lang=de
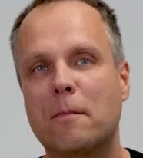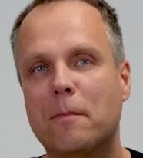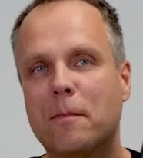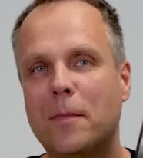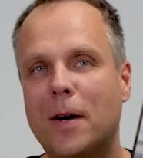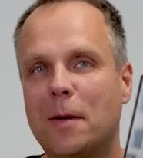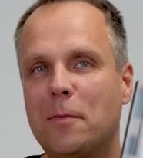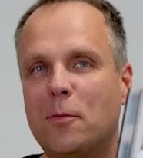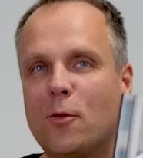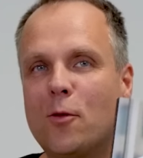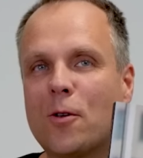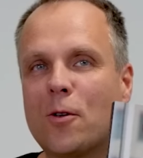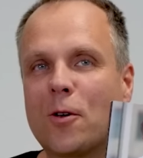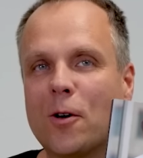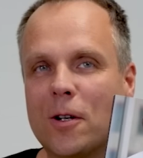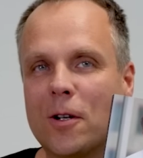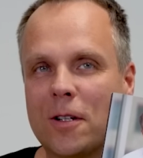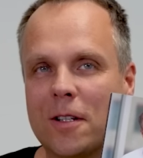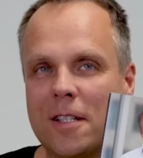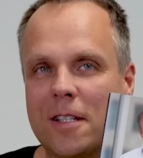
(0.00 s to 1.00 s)
Mein Buch
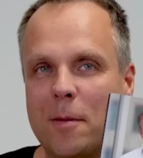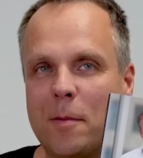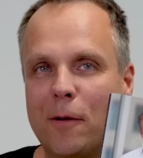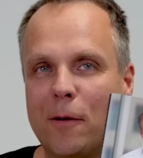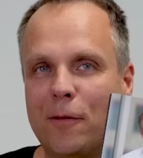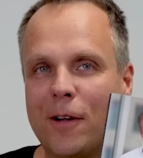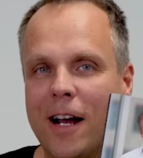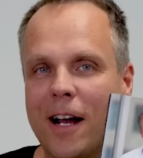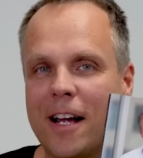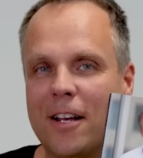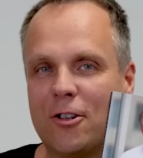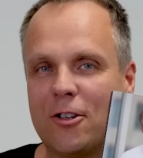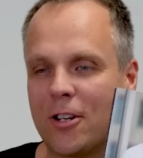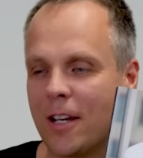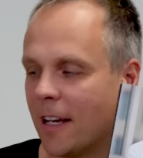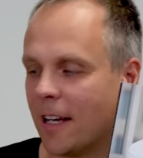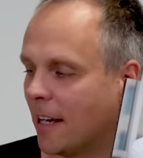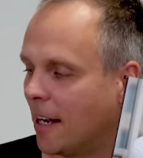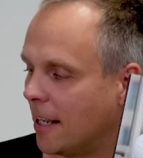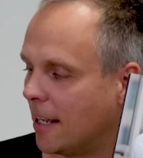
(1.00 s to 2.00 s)
Gold und Silber für
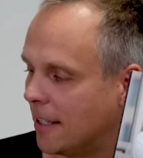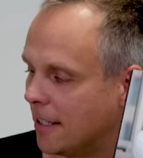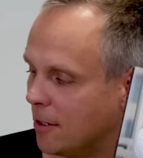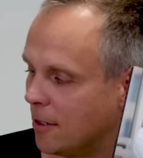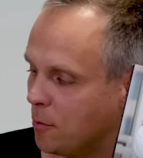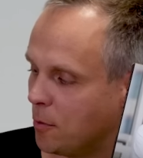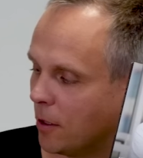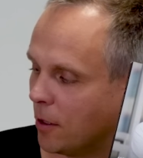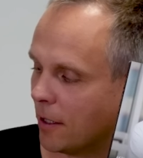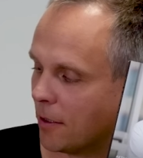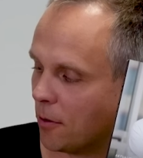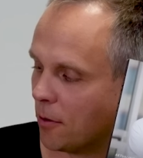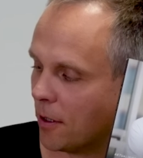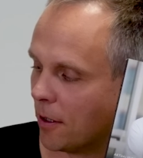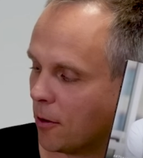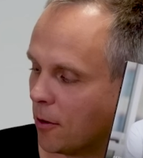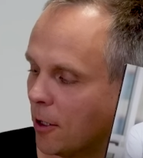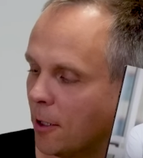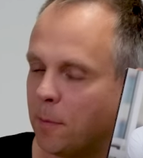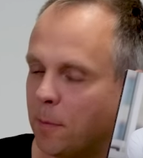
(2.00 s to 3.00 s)
Einsteiger halten Sie übrigens unter
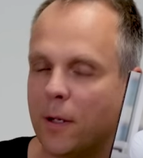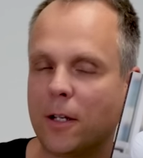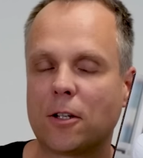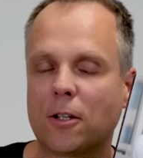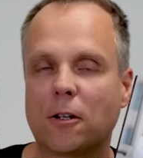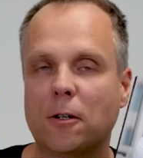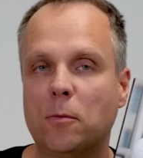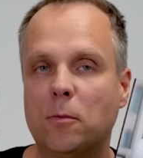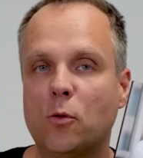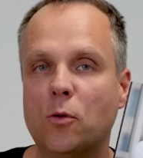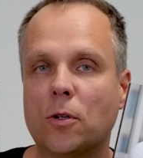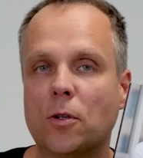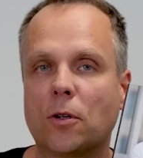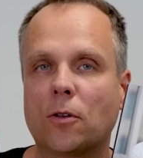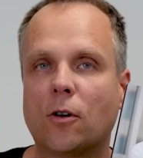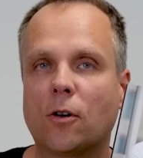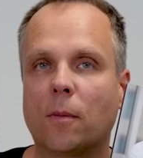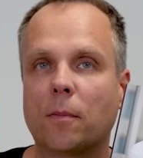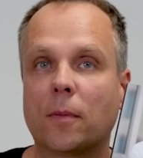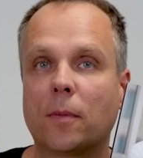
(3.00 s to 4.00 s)

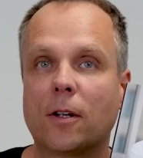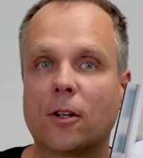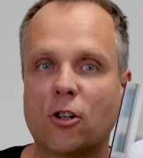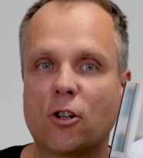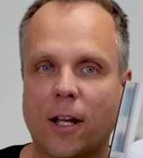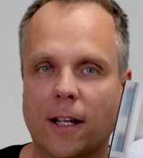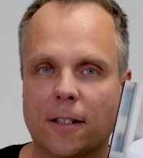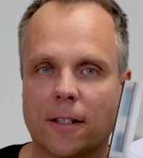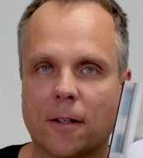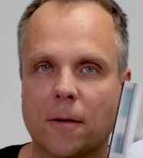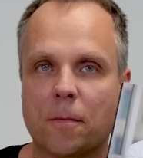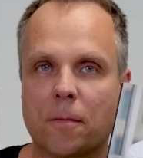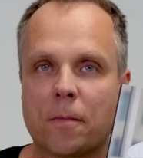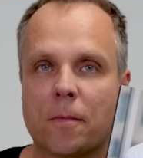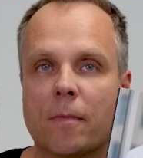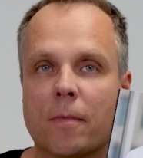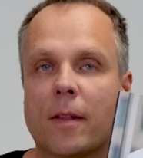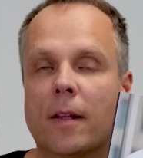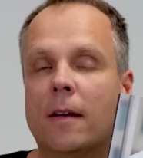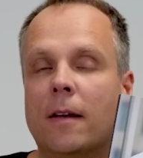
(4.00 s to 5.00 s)
gold-buch.com geschenkt.
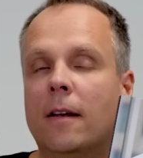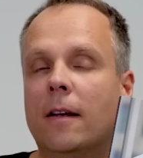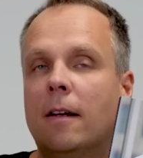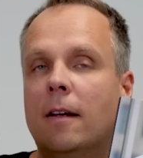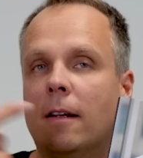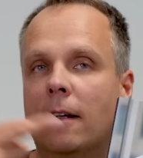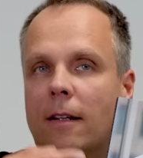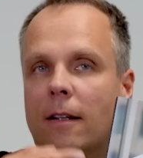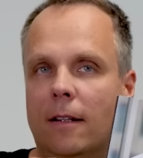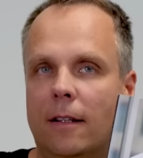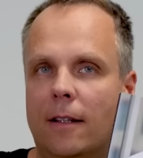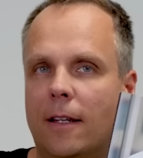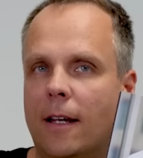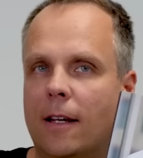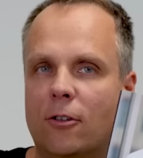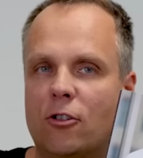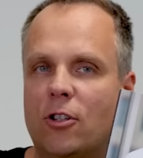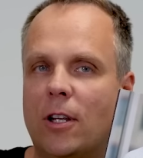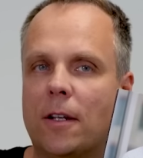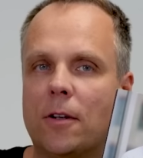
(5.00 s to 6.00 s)

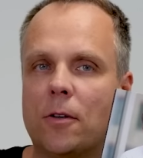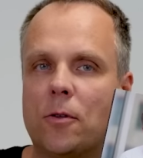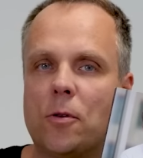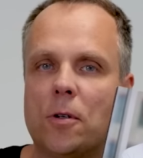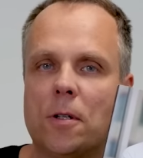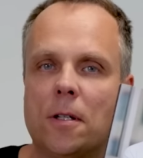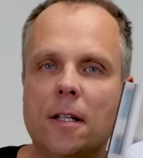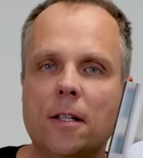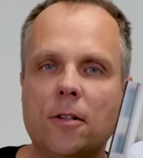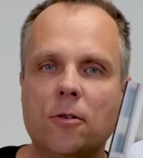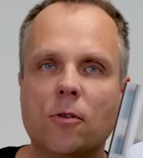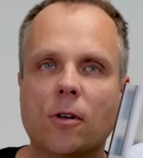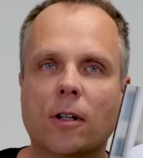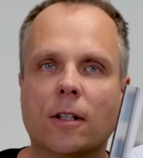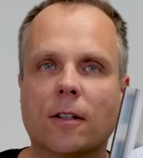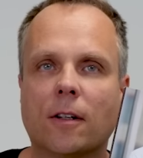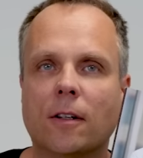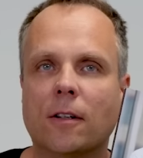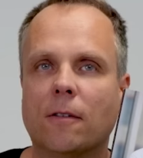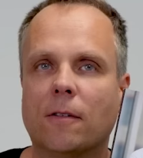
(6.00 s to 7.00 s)
Da steht natürlich nicht nur
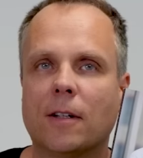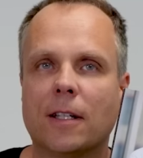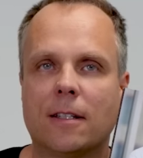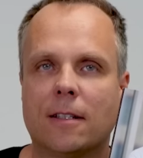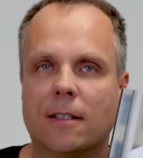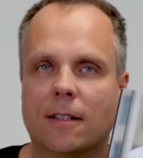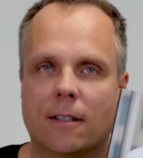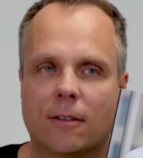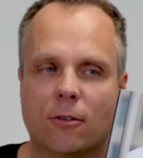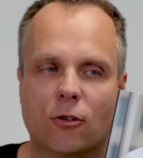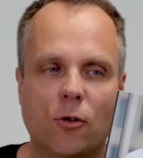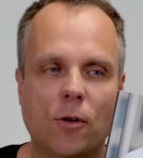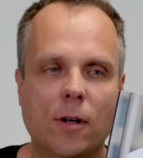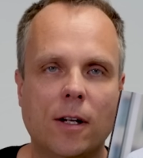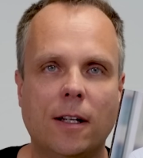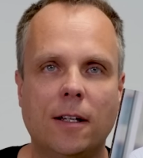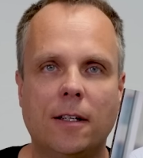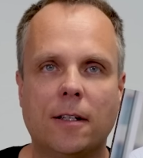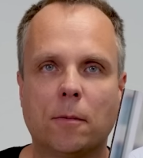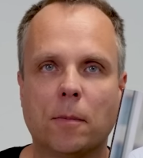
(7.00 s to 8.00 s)
drin, was
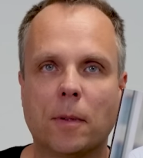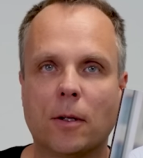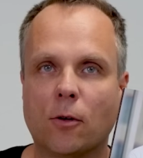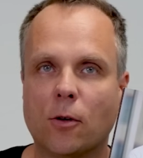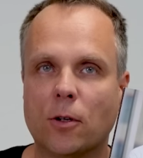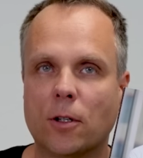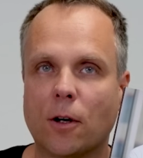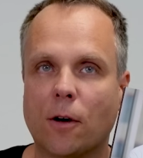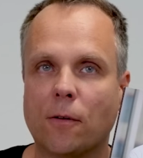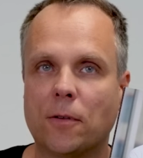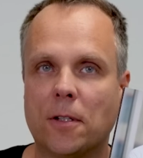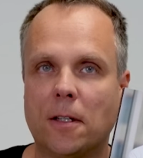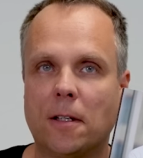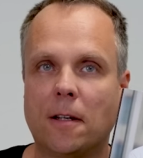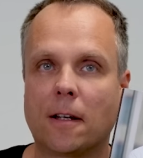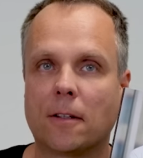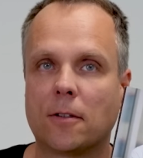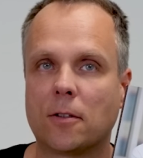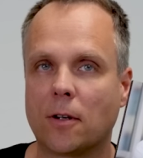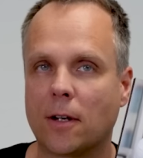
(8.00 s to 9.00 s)
steuerlich mit Gold auf
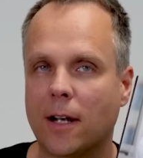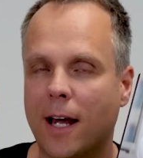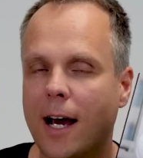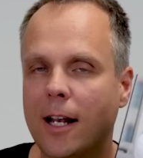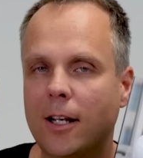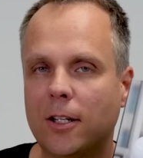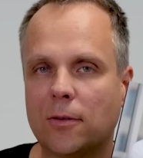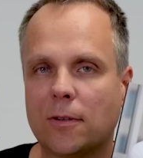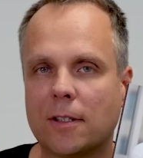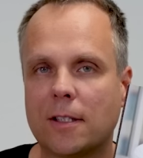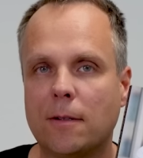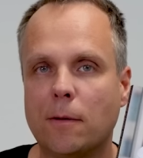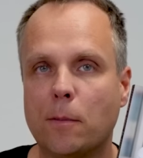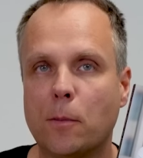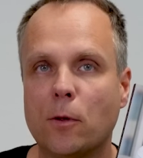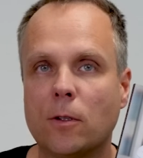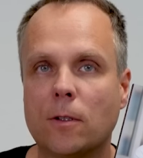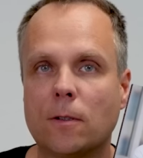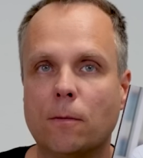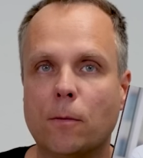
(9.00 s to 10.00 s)
sich hat, sondern alles, was Sie
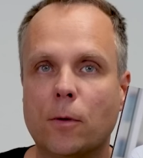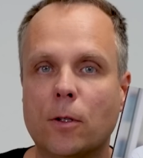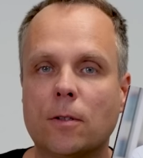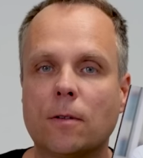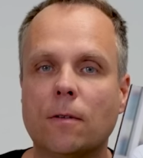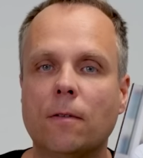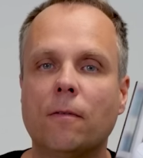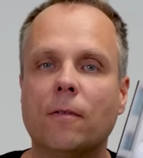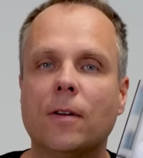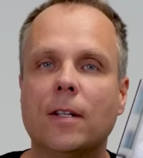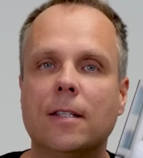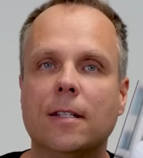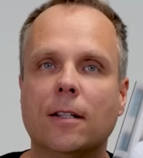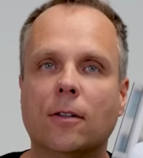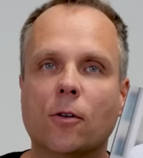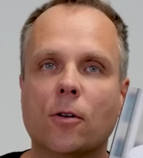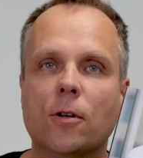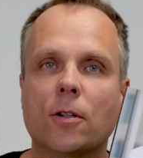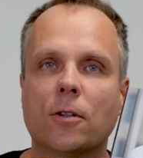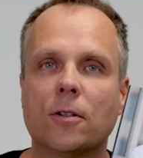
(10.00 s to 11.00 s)
müssen müssen, wenn Sie
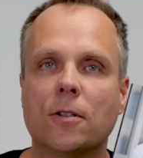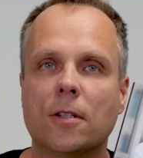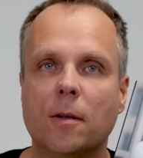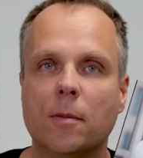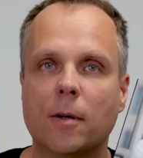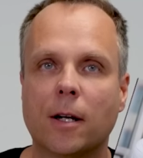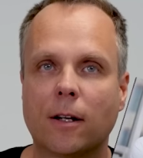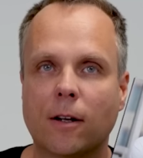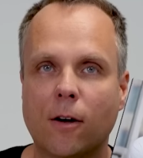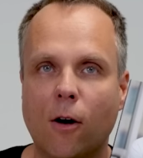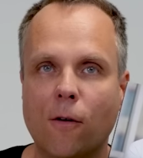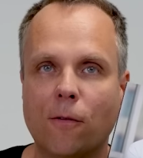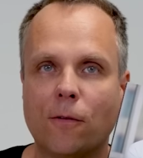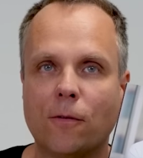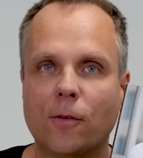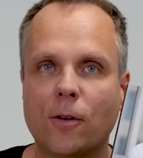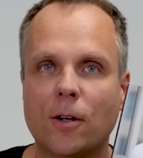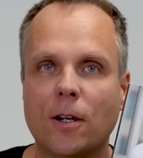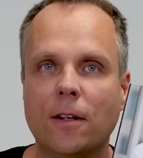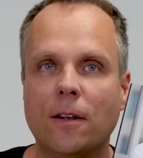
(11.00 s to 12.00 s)
Gold und Silber
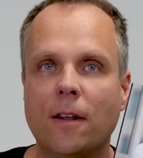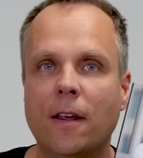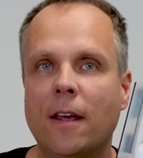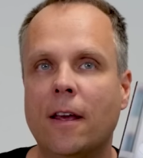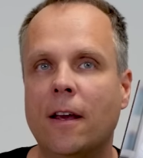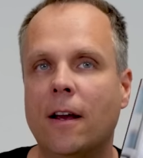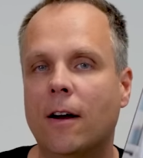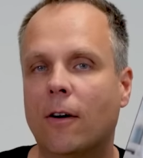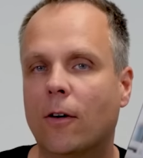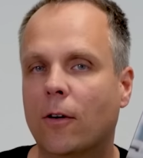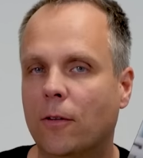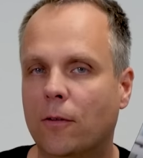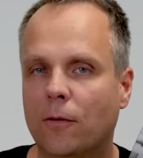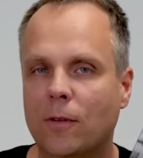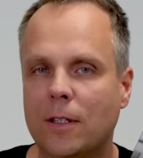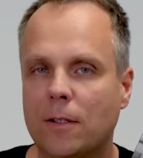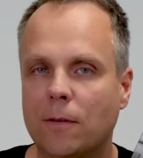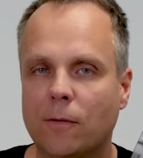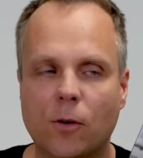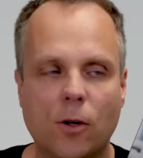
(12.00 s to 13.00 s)
kaufen wollen und wissen